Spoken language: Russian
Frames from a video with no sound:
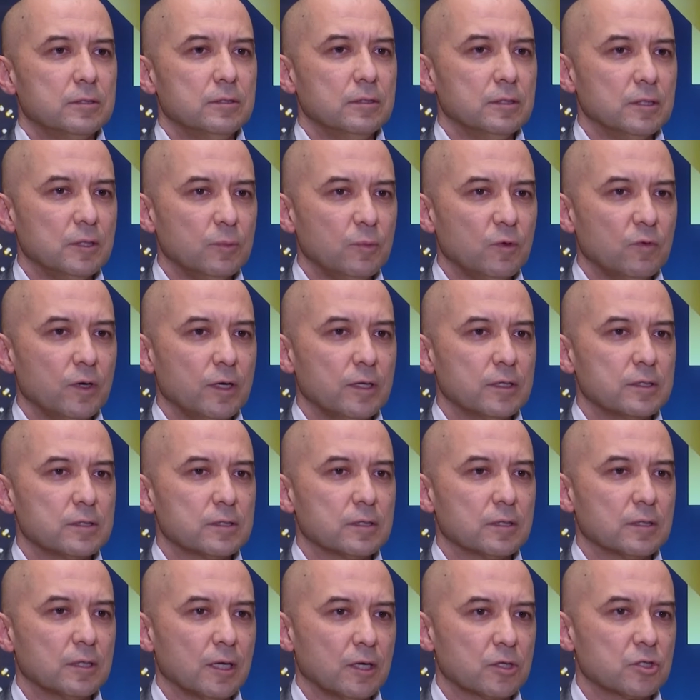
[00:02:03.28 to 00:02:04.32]

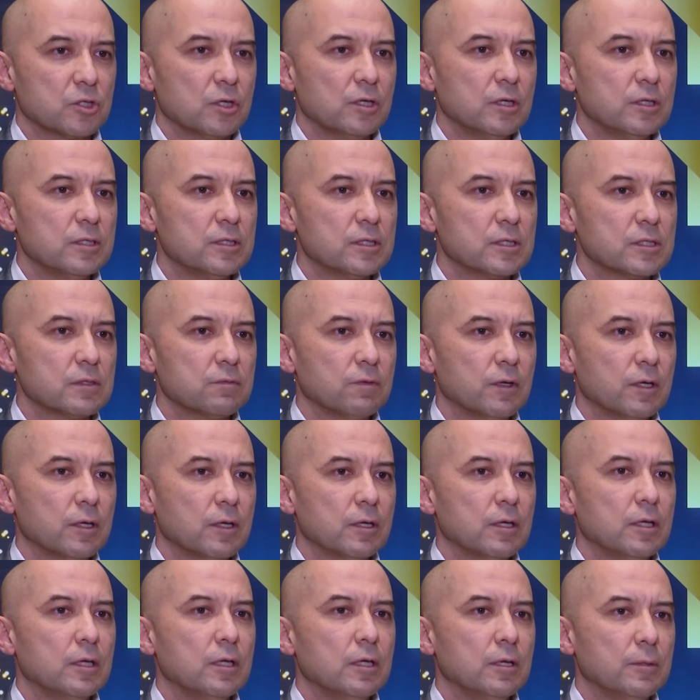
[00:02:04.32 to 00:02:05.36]
добивается также лидерства
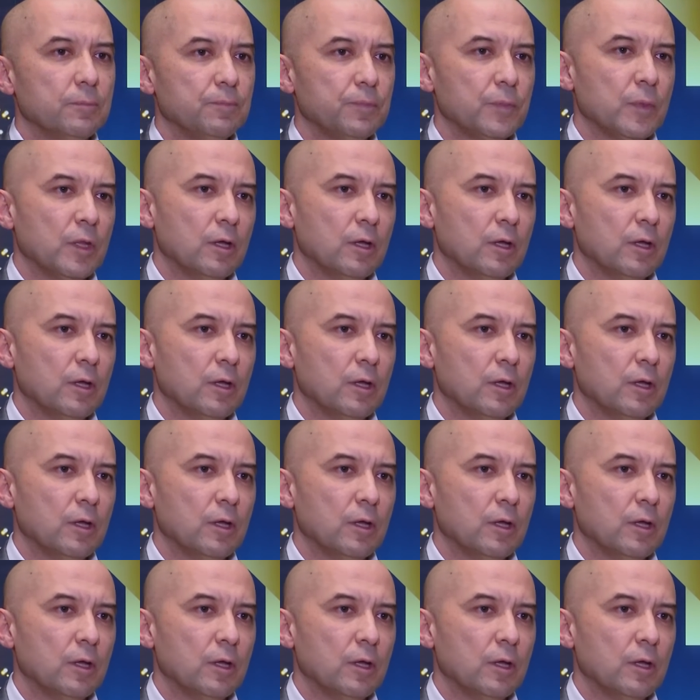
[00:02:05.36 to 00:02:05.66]
и